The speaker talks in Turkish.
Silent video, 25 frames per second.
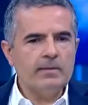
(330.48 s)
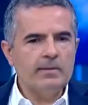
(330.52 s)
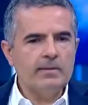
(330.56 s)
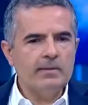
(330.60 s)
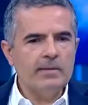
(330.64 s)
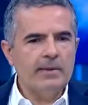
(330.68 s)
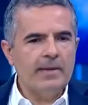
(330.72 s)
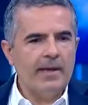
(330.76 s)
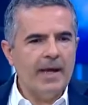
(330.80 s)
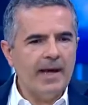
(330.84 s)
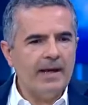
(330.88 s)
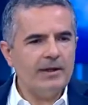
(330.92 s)

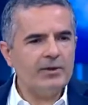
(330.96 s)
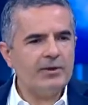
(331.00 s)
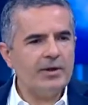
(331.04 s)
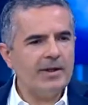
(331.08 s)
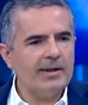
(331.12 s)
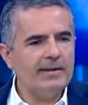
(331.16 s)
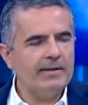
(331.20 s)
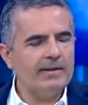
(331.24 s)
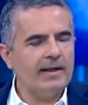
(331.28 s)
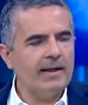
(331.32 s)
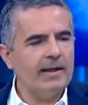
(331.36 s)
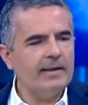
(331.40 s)

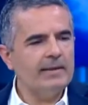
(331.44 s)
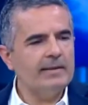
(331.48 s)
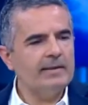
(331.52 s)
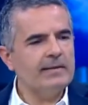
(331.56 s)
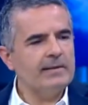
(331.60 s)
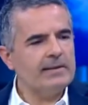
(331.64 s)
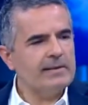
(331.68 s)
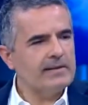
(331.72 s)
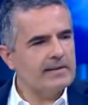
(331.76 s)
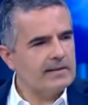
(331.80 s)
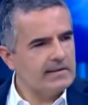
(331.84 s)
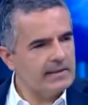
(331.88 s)
gerçekten
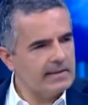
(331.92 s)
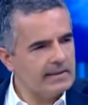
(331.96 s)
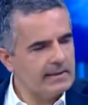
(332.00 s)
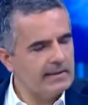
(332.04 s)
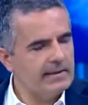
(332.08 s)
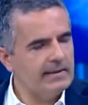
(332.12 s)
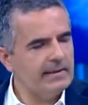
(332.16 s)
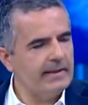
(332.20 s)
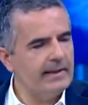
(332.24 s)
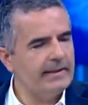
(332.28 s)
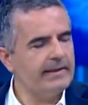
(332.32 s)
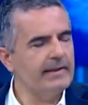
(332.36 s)

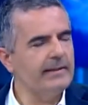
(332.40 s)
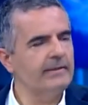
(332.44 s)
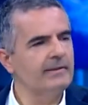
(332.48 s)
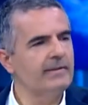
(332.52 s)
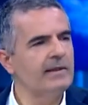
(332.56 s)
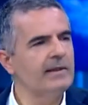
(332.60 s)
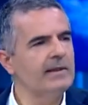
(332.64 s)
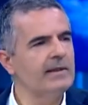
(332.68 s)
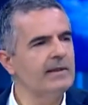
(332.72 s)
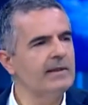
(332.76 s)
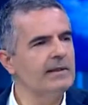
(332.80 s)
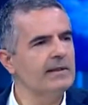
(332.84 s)
sizin
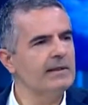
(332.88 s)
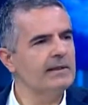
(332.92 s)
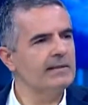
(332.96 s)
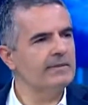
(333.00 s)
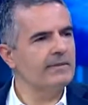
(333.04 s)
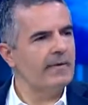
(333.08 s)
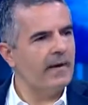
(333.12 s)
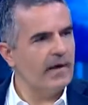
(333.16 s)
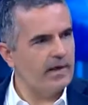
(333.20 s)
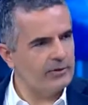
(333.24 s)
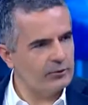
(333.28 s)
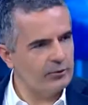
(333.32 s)
hedeflediğiniz
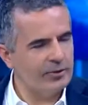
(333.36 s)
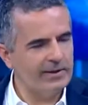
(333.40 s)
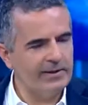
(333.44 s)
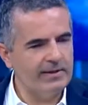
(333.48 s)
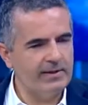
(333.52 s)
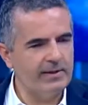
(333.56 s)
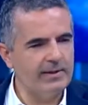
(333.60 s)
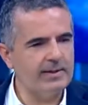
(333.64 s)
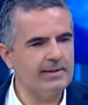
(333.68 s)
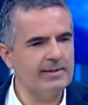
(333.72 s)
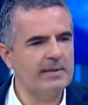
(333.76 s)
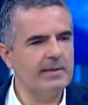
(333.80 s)
ve arzu
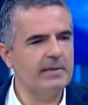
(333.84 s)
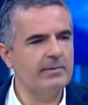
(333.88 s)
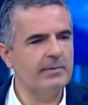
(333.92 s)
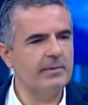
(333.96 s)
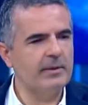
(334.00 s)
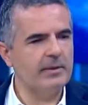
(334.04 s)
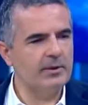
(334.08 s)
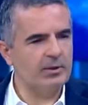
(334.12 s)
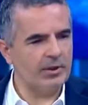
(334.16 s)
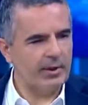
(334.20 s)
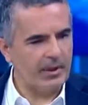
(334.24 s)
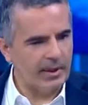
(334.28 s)
ettiğiniz
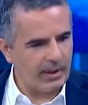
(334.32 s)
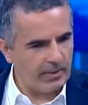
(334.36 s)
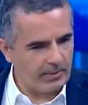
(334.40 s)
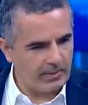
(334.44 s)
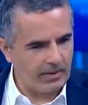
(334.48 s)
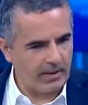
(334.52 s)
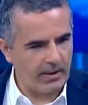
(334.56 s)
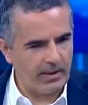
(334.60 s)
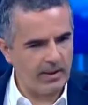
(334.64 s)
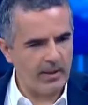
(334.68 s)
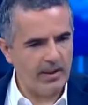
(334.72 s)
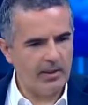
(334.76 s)
gibi
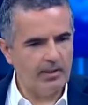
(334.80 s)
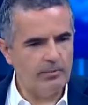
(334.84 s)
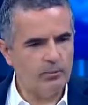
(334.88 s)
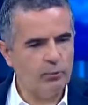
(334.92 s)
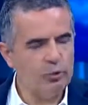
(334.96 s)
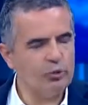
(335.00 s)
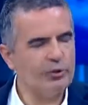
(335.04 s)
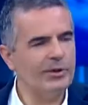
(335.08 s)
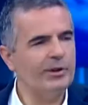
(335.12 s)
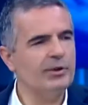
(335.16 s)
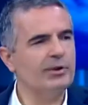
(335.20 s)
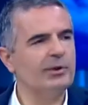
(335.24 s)
CHP bu
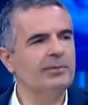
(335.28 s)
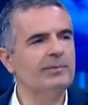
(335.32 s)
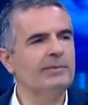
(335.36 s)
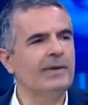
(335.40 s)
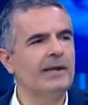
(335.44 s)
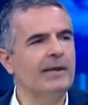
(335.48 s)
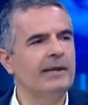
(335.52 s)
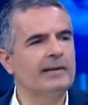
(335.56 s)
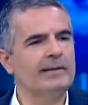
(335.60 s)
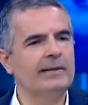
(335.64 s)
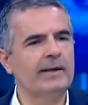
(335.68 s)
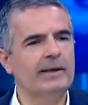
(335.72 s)

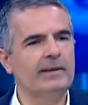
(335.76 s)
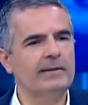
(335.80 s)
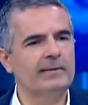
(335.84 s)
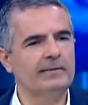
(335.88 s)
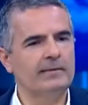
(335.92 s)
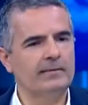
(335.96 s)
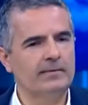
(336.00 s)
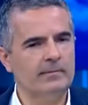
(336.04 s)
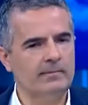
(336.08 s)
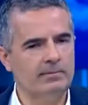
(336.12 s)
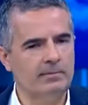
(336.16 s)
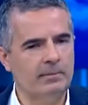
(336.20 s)
seçimlerden
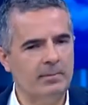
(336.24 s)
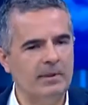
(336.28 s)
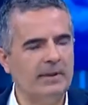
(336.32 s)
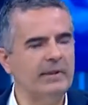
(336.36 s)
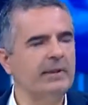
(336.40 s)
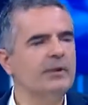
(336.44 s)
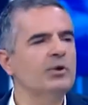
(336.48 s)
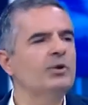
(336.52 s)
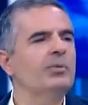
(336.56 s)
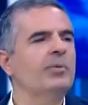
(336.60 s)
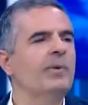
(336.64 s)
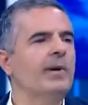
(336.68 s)

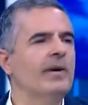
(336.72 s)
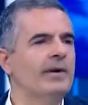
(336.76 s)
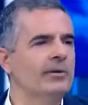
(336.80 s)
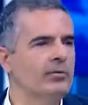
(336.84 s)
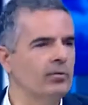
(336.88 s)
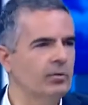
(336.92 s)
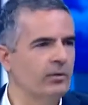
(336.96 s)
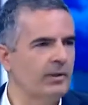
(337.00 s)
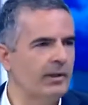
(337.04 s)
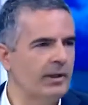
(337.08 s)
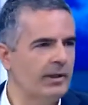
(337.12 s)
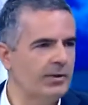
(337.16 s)
birinci parti
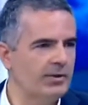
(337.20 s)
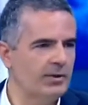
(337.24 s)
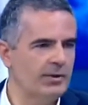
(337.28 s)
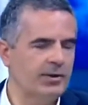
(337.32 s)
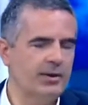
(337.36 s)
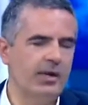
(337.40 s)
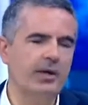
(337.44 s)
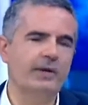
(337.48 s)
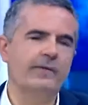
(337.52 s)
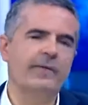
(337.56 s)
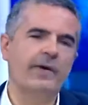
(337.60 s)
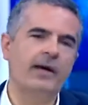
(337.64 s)
olarak
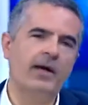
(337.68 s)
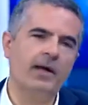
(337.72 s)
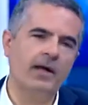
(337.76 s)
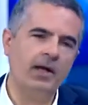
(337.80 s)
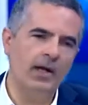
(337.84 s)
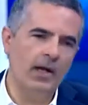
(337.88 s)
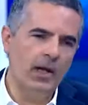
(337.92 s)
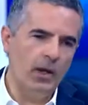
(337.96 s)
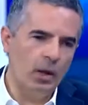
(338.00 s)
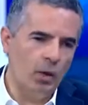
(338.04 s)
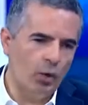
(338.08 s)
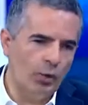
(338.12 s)
çıkar veya
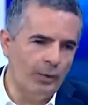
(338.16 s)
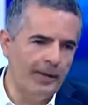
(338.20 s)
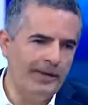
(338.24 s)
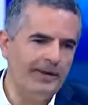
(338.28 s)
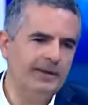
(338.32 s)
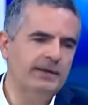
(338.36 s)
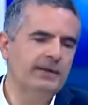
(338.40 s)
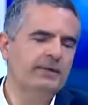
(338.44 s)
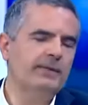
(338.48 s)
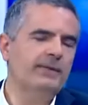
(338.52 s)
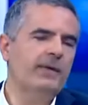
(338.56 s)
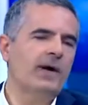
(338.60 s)
o
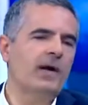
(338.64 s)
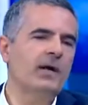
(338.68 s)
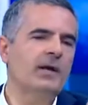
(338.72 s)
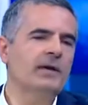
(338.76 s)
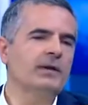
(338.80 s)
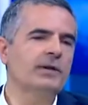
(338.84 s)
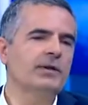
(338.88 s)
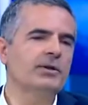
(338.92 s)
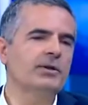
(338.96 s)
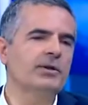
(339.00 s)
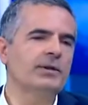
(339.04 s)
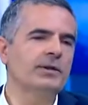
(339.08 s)
ittifakın
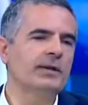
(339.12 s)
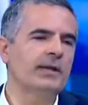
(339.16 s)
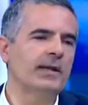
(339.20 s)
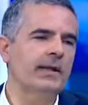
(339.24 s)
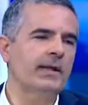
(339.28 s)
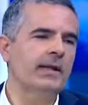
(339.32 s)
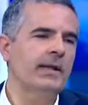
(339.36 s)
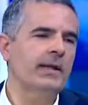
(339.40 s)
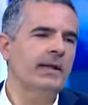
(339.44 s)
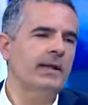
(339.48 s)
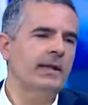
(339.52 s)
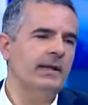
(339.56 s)
içinde
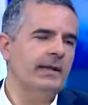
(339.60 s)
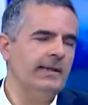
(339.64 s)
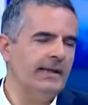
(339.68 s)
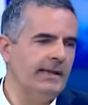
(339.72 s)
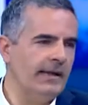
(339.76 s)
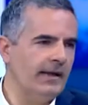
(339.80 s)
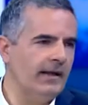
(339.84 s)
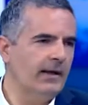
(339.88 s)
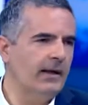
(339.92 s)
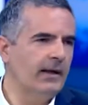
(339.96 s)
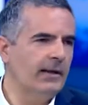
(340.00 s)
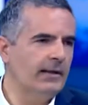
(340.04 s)

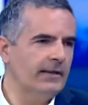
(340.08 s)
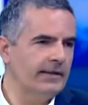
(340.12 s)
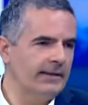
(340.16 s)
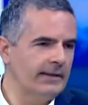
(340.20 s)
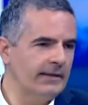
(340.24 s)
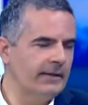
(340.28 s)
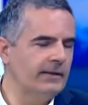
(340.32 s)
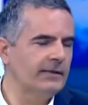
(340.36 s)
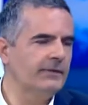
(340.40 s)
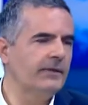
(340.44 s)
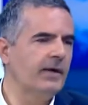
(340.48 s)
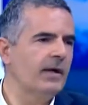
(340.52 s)
yer aldığı
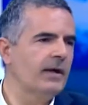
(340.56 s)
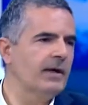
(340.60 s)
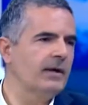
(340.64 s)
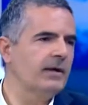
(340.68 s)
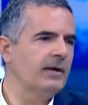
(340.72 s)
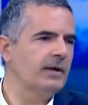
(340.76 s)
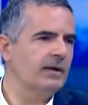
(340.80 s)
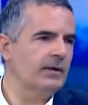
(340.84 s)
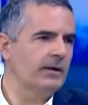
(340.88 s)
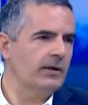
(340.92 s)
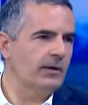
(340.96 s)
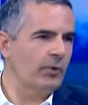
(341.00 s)
ittifak
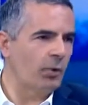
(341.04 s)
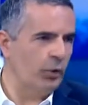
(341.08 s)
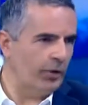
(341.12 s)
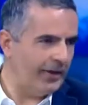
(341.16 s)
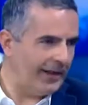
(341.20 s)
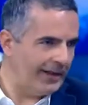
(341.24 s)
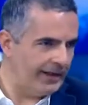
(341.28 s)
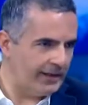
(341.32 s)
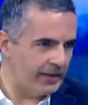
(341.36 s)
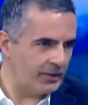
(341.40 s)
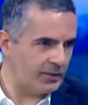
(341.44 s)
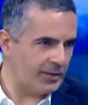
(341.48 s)
e,
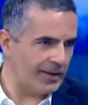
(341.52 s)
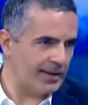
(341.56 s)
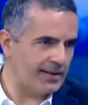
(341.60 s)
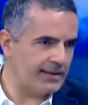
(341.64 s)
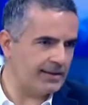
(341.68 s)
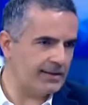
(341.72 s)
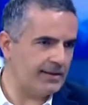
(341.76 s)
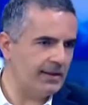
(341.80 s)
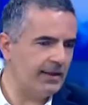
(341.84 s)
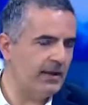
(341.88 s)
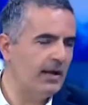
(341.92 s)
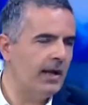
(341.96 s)
öne
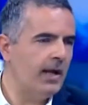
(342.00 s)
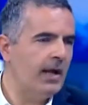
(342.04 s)
geçerse